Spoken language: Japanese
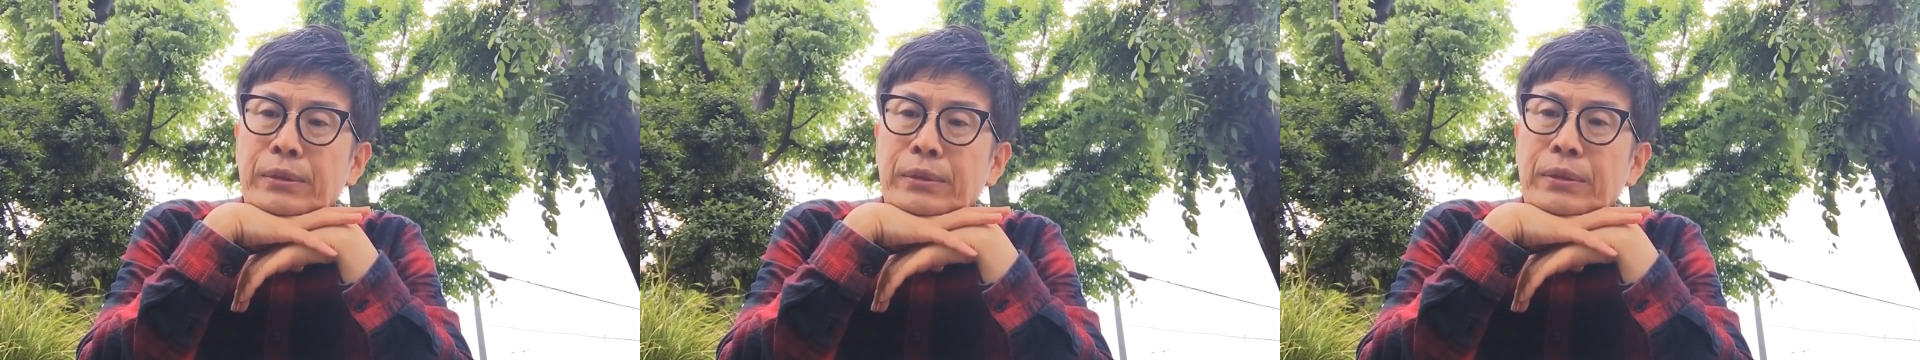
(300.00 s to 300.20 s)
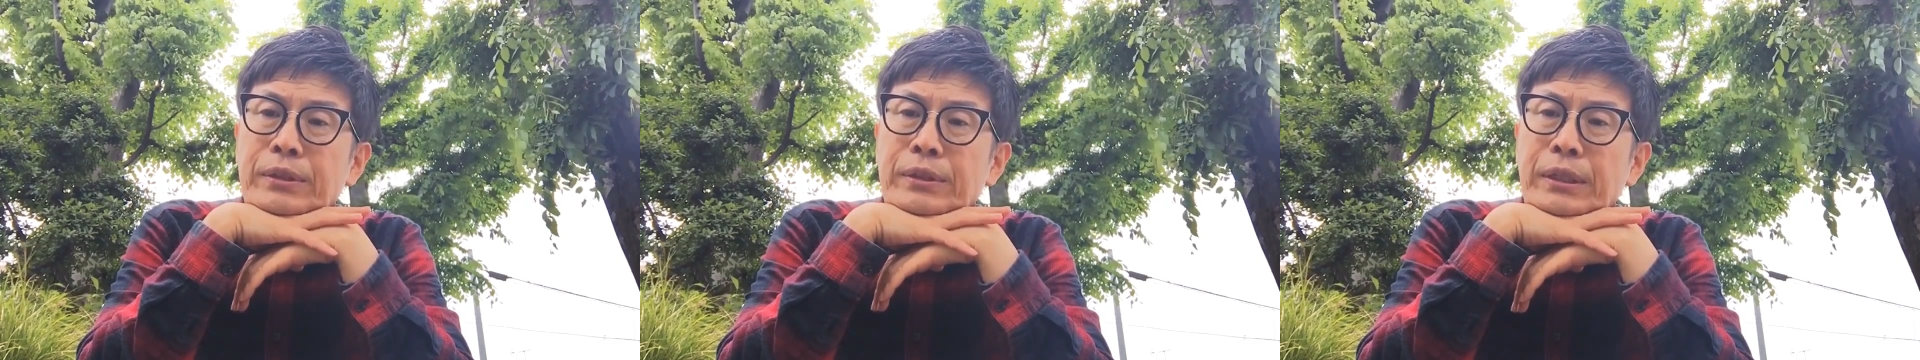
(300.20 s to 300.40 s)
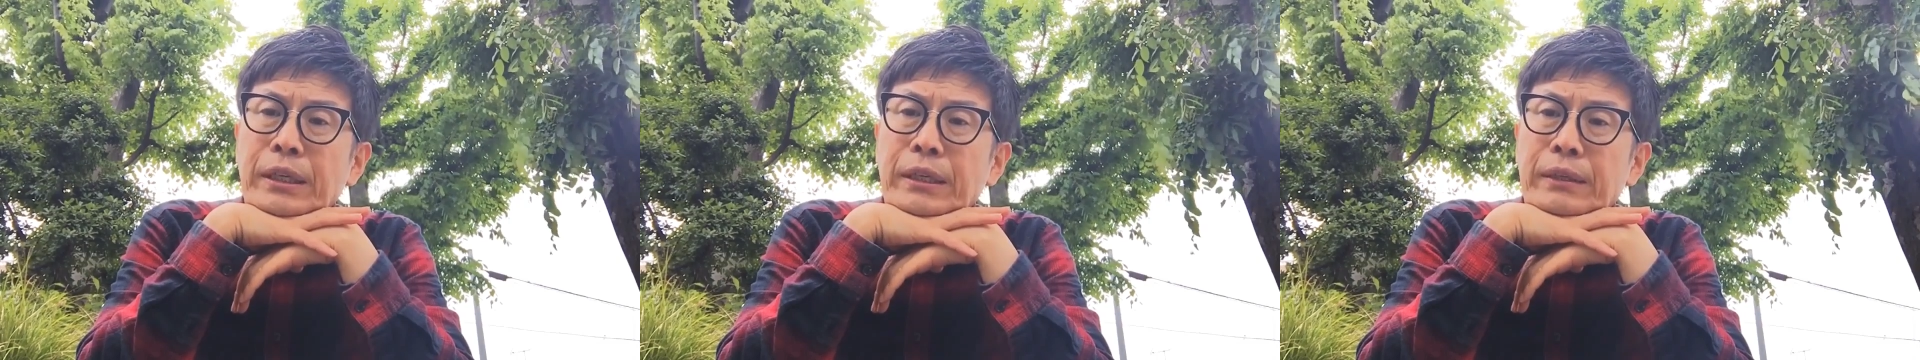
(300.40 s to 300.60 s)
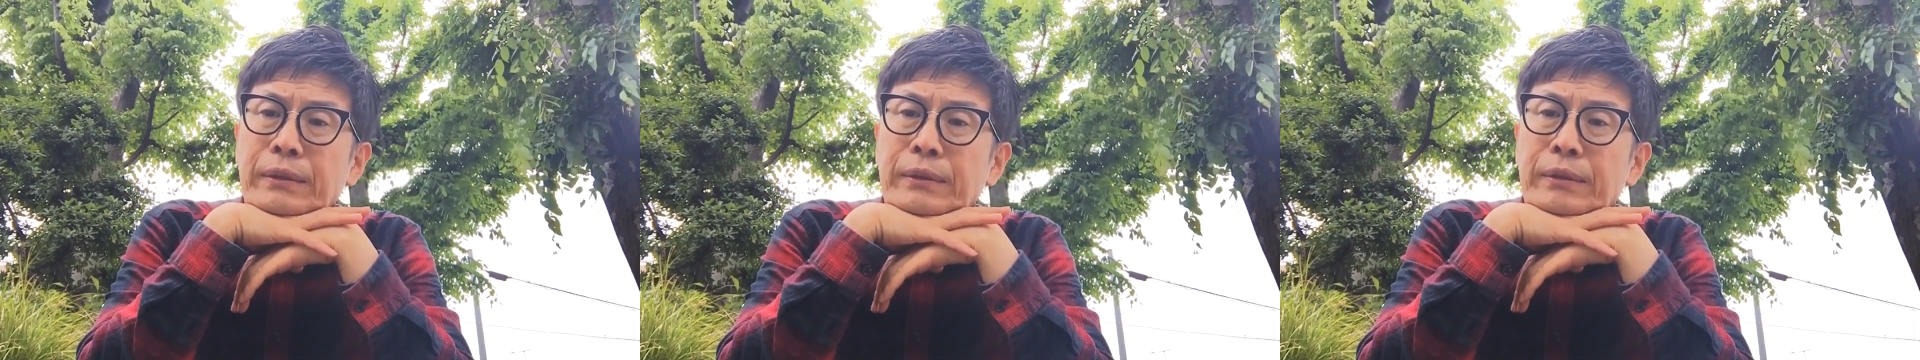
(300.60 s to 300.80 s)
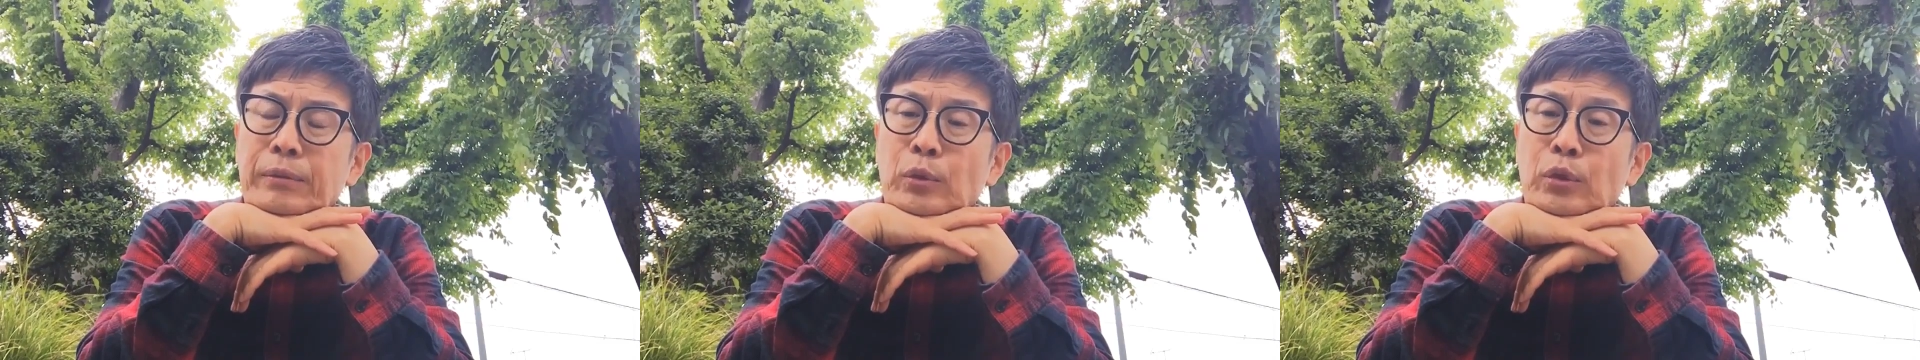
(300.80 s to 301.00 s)
ことですね。
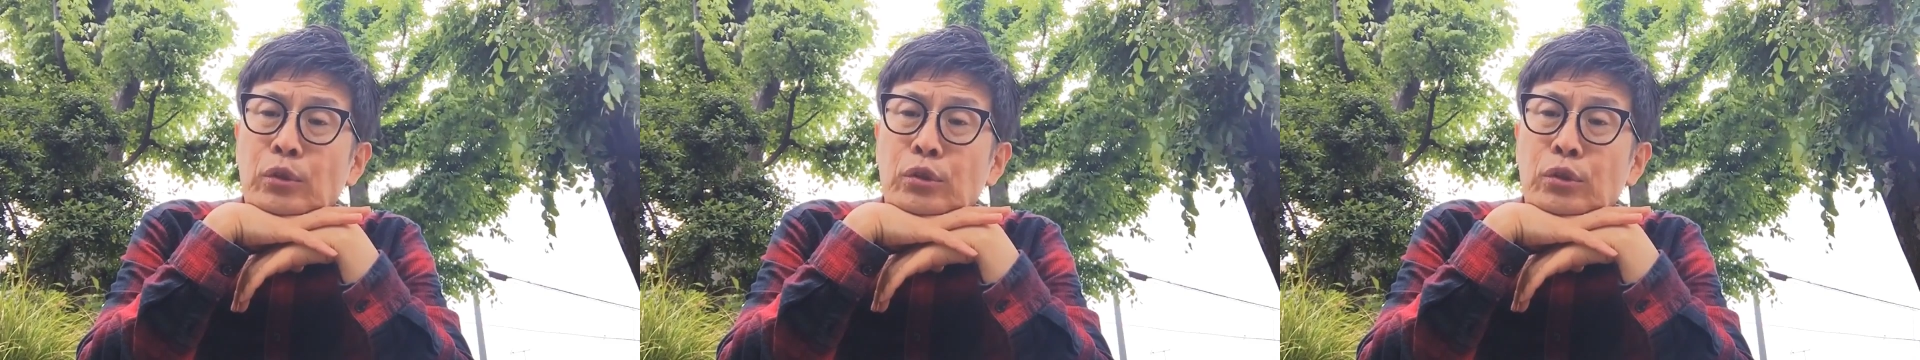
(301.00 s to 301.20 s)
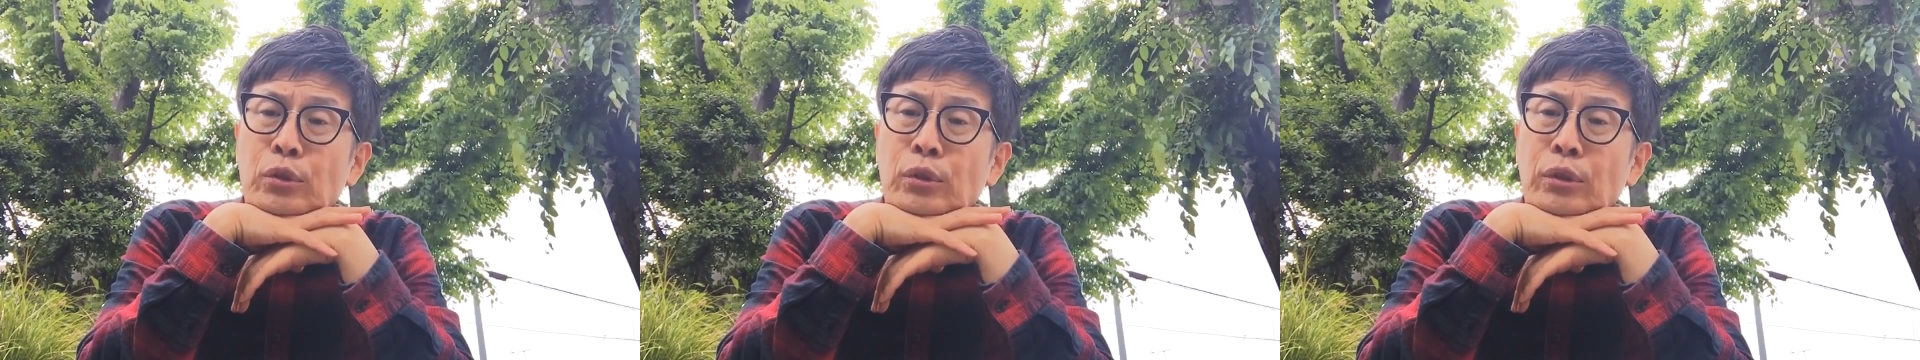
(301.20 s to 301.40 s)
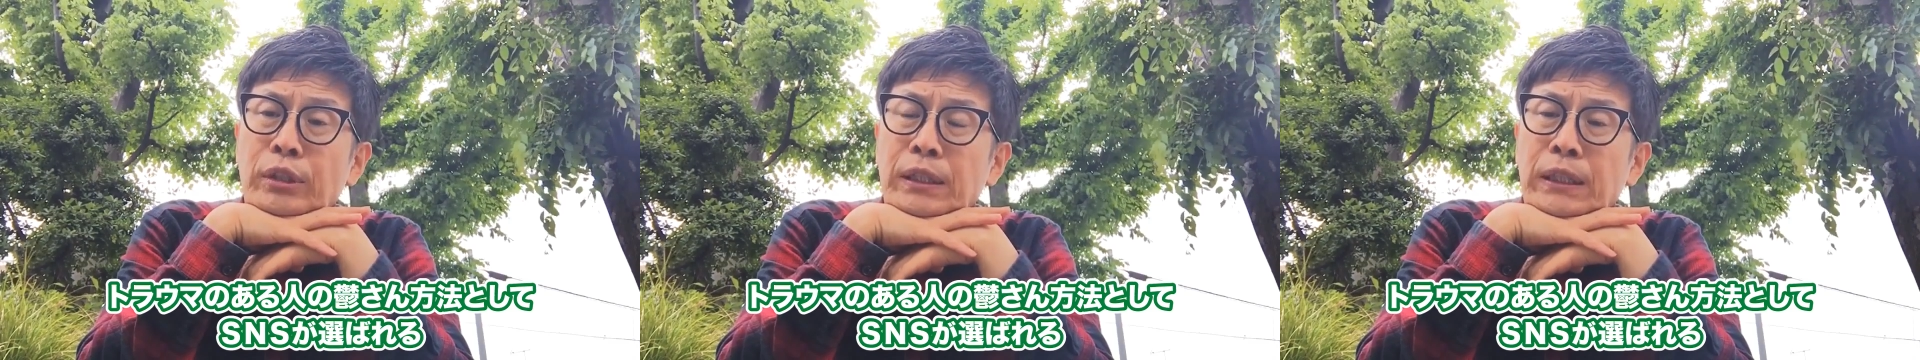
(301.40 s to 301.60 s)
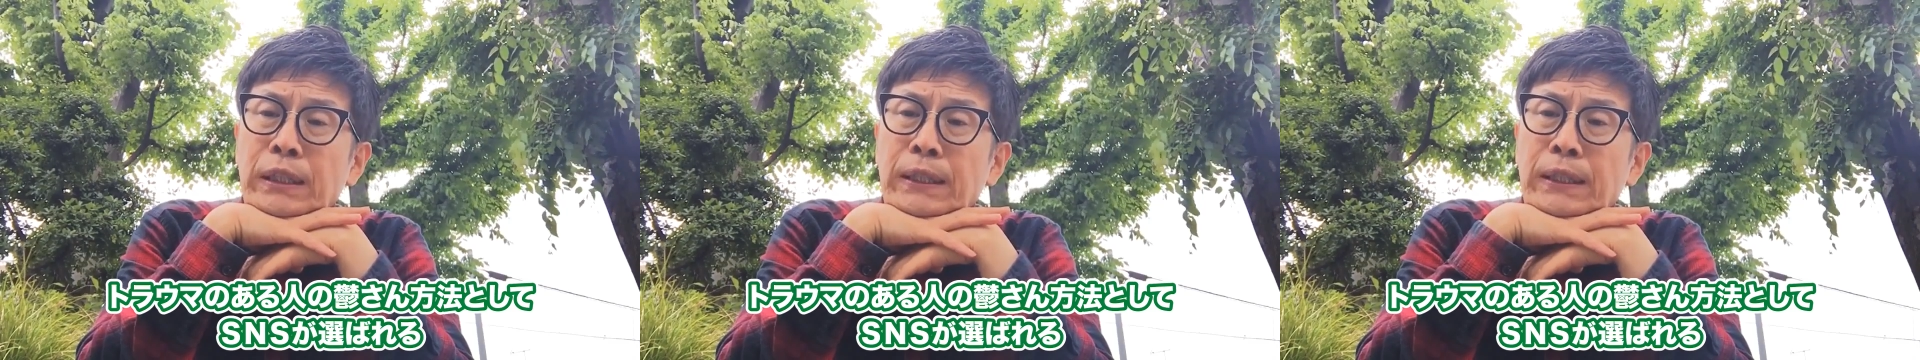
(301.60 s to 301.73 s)
ものすごい